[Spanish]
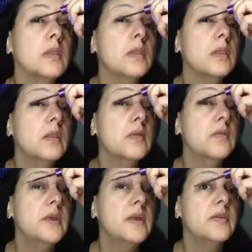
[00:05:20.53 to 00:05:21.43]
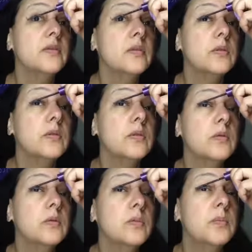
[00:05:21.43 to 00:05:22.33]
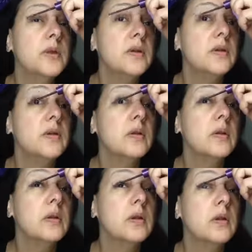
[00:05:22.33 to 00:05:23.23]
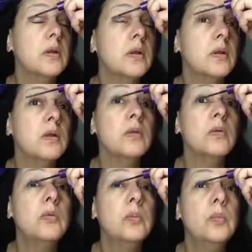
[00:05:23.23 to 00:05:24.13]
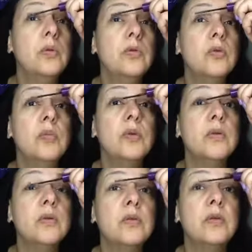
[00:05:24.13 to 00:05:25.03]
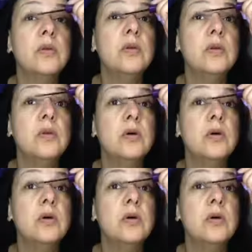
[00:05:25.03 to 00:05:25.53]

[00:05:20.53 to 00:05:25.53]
¿Te fijas? súper, súper, súper sencillito.